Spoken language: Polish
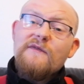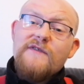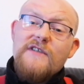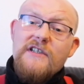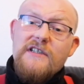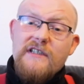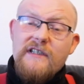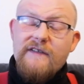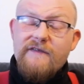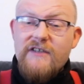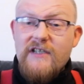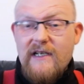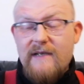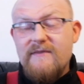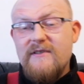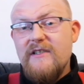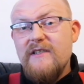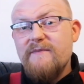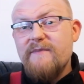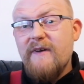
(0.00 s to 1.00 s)
Wcześniej nie wiedziałem,
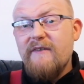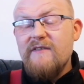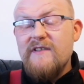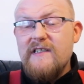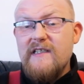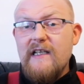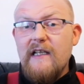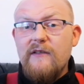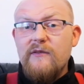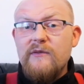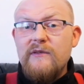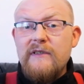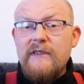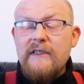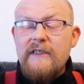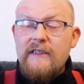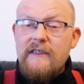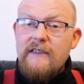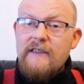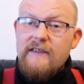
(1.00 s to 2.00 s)
co to jest prawo cytatu.
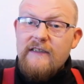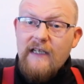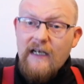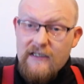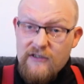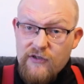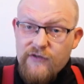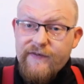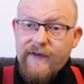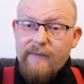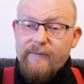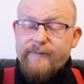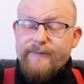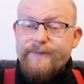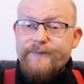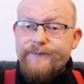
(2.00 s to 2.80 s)
Teraz już wiem.